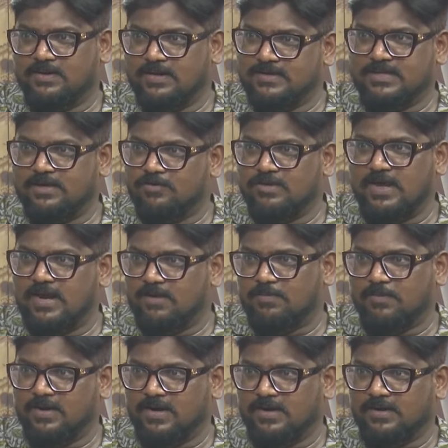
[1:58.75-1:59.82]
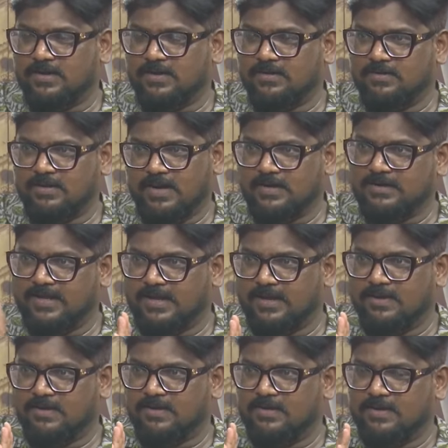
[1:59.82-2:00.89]
రీజన్ ఉంది వెళ్ళకపోవడానికి అంతే
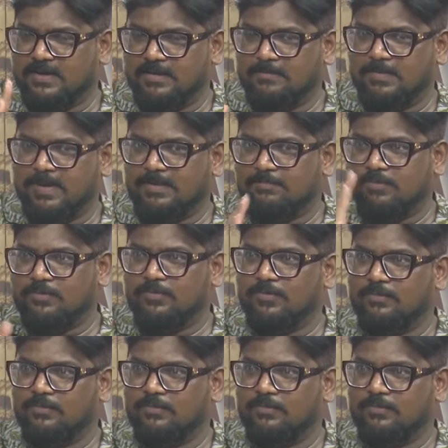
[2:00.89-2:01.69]
మరి ఇప్పుడు